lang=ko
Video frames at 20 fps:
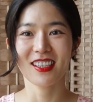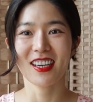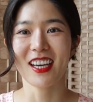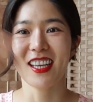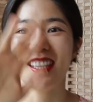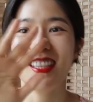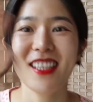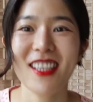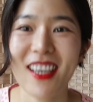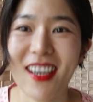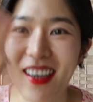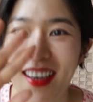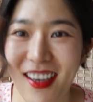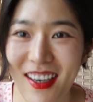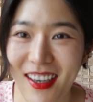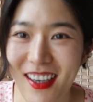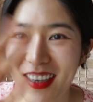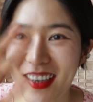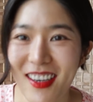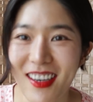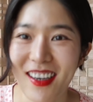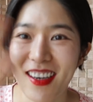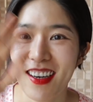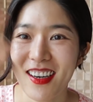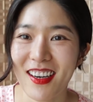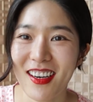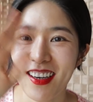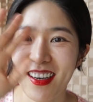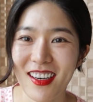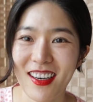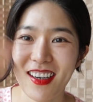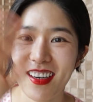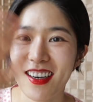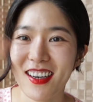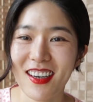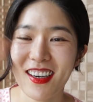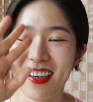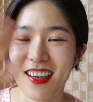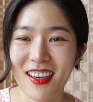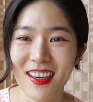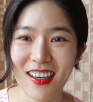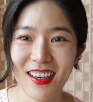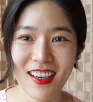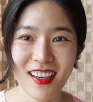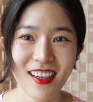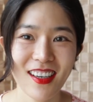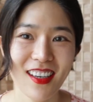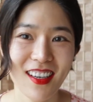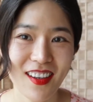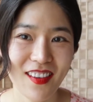안녕.